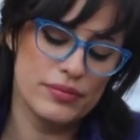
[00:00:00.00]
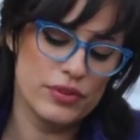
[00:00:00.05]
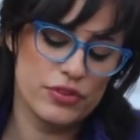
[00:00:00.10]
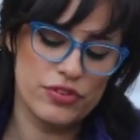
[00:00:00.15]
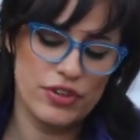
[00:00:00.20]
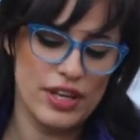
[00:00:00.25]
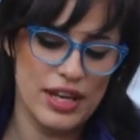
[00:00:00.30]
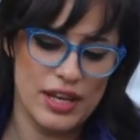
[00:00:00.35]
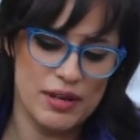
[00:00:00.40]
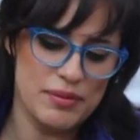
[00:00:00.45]
no
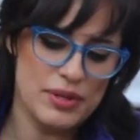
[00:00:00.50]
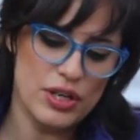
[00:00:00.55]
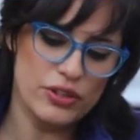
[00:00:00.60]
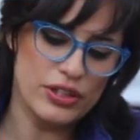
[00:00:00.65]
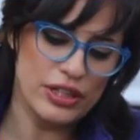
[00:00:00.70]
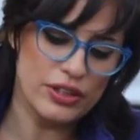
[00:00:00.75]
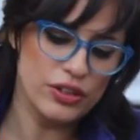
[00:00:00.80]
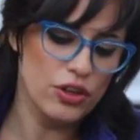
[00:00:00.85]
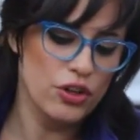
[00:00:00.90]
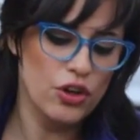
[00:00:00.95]
sé,
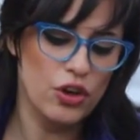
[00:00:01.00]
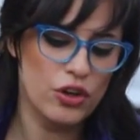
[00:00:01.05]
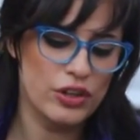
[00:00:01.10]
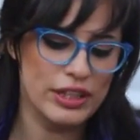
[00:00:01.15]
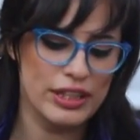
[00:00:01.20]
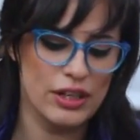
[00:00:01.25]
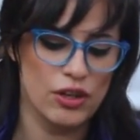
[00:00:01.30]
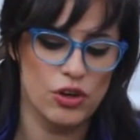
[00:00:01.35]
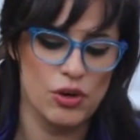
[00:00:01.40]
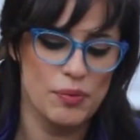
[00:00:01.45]

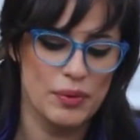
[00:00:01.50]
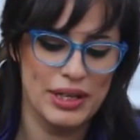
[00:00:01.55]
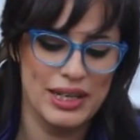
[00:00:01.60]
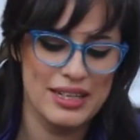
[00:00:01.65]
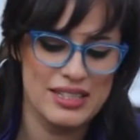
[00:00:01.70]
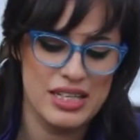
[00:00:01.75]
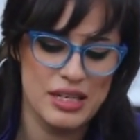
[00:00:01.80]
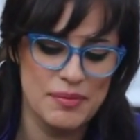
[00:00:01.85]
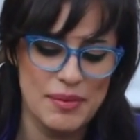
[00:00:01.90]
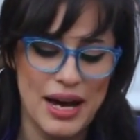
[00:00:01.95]
biotecnológica, como
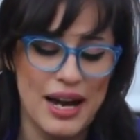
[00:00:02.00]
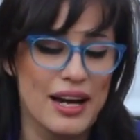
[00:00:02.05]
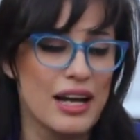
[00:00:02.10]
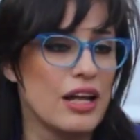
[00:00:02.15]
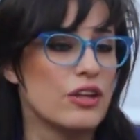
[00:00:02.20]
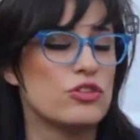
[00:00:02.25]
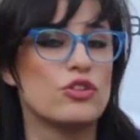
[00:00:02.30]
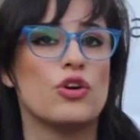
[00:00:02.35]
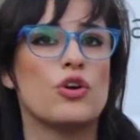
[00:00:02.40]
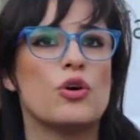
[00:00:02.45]
quieras
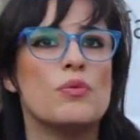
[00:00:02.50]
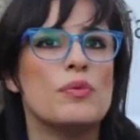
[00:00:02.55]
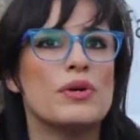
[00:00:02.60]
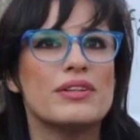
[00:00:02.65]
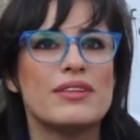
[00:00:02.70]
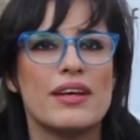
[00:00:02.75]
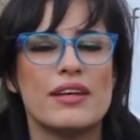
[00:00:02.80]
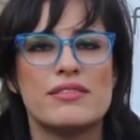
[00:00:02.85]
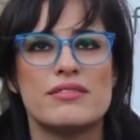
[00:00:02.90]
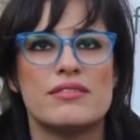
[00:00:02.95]
llamarlas, o como
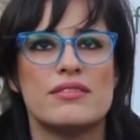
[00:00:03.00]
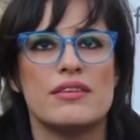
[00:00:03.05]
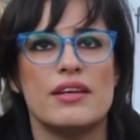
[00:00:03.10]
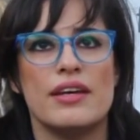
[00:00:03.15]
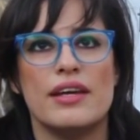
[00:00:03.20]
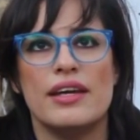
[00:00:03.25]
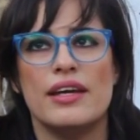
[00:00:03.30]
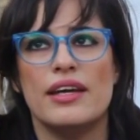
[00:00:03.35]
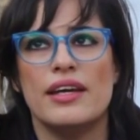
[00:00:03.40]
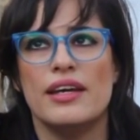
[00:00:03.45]
estas
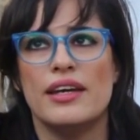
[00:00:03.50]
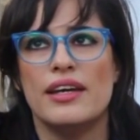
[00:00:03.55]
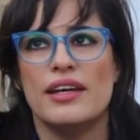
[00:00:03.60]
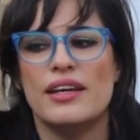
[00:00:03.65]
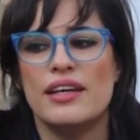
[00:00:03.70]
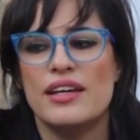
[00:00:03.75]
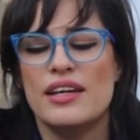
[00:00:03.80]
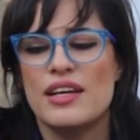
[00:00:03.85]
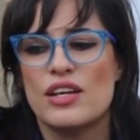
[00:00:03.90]
eh,